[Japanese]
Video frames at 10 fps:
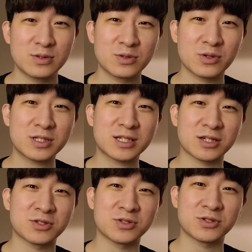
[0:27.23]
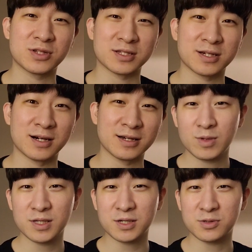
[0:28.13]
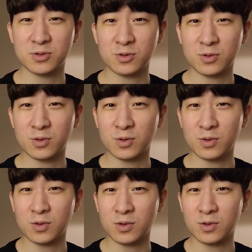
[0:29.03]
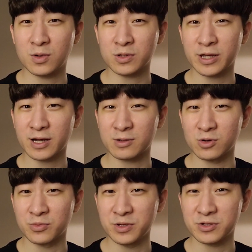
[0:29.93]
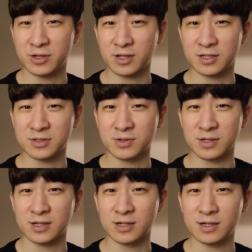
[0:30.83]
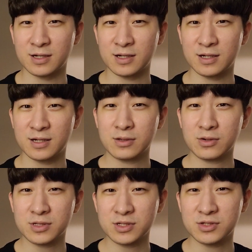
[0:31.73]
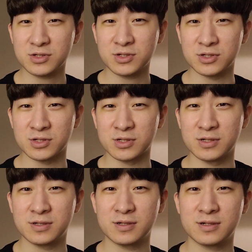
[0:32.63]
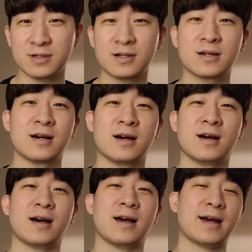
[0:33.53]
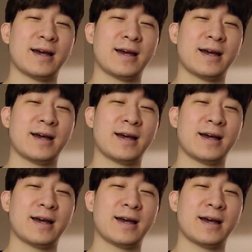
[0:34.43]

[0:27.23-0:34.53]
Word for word: どっちがじゅうきゅうですか。まさかそのごてんが読売じゃないですよね。巨人じゅうきゅう。あ